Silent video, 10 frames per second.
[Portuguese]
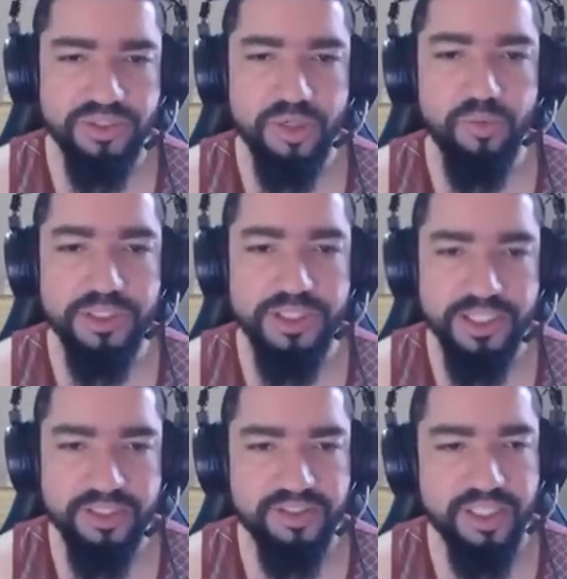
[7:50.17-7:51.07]
Então o
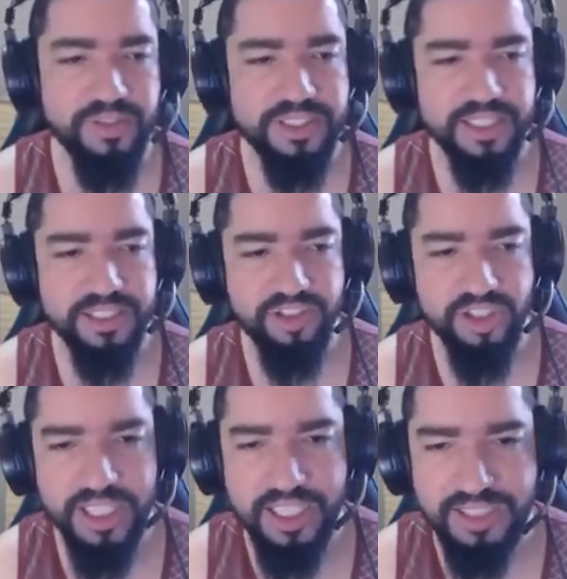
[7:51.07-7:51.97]
Oneiros, que é um atacante
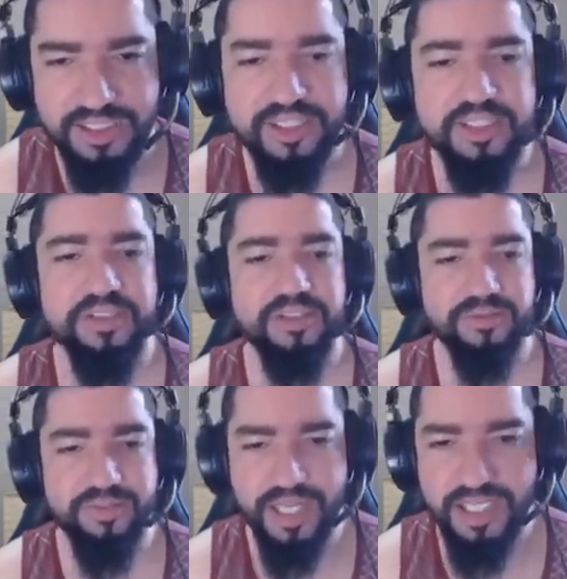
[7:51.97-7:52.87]
em área,
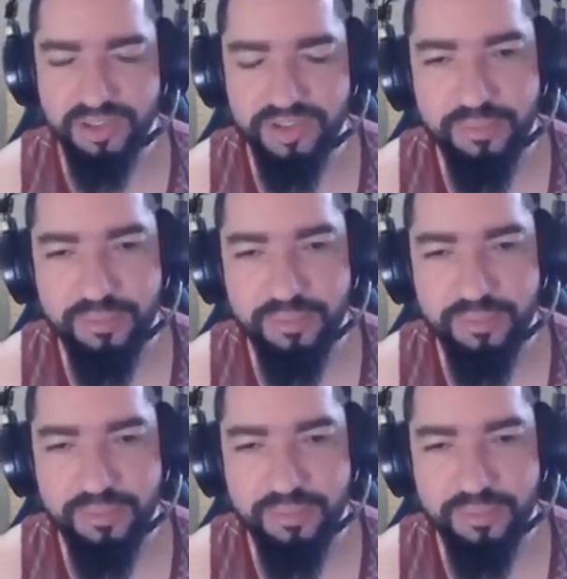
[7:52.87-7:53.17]
vai causar